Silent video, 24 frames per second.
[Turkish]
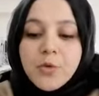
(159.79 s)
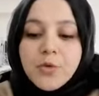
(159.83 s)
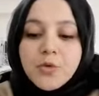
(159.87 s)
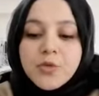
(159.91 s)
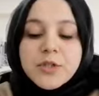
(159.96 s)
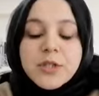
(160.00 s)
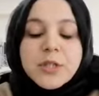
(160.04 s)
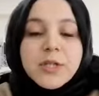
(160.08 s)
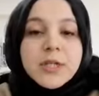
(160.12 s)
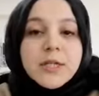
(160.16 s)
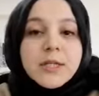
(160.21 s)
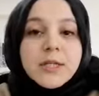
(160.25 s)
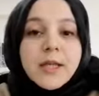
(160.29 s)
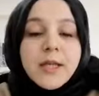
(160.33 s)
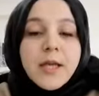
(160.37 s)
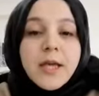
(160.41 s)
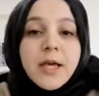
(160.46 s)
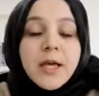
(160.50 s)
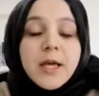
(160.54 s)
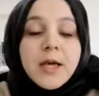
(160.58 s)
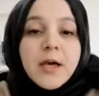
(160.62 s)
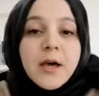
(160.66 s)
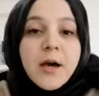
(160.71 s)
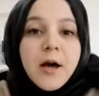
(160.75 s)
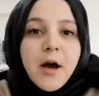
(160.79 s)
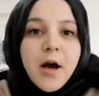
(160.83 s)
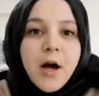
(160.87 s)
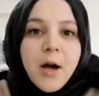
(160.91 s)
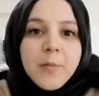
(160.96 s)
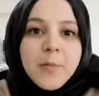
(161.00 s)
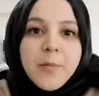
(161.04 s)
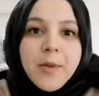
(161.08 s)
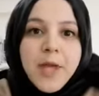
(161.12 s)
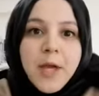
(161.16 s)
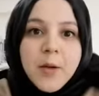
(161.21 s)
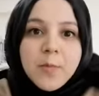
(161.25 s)
üzerine
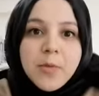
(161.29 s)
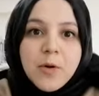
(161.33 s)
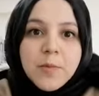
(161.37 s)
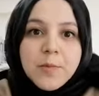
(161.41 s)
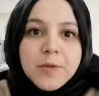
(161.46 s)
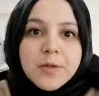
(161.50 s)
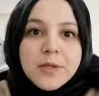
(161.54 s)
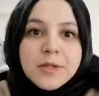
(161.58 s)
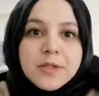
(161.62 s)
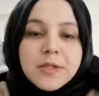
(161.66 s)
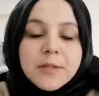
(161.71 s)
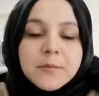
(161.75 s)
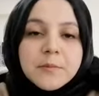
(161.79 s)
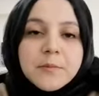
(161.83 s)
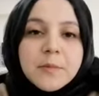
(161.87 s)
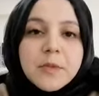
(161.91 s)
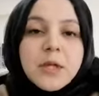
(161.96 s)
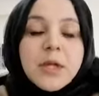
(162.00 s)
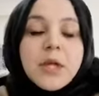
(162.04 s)
hamle yapabilirim.